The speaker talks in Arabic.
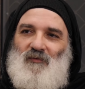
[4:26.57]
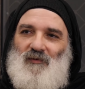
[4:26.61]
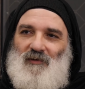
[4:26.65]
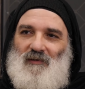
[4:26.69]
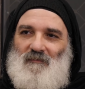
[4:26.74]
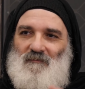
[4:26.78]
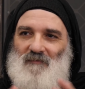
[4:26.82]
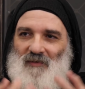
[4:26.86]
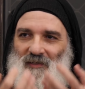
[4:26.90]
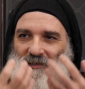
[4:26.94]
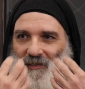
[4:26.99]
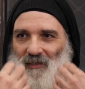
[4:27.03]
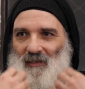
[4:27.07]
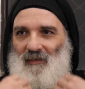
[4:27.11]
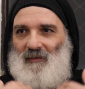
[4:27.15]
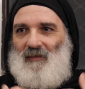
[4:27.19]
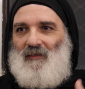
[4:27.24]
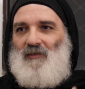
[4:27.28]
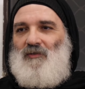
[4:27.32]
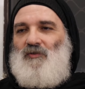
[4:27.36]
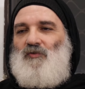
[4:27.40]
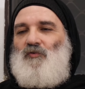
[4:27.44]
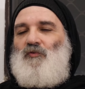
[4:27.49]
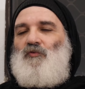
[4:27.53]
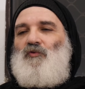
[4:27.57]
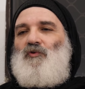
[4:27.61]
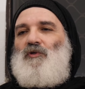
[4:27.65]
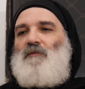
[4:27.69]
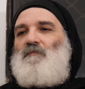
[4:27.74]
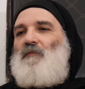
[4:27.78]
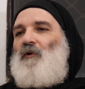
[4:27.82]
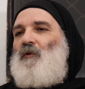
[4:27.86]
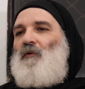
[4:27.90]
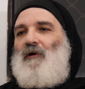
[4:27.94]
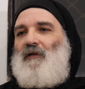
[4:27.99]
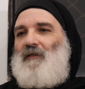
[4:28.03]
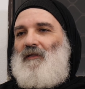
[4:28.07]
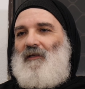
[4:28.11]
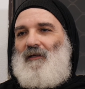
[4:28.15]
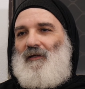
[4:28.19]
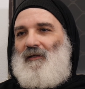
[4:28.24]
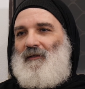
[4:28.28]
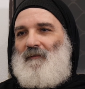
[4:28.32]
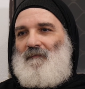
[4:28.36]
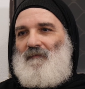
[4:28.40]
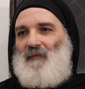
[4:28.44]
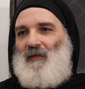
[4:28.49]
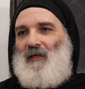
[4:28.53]
ربنا اللي صوته يبقى
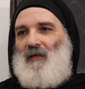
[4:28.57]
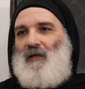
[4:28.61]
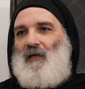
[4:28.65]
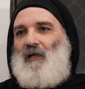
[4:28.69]
واضح مم.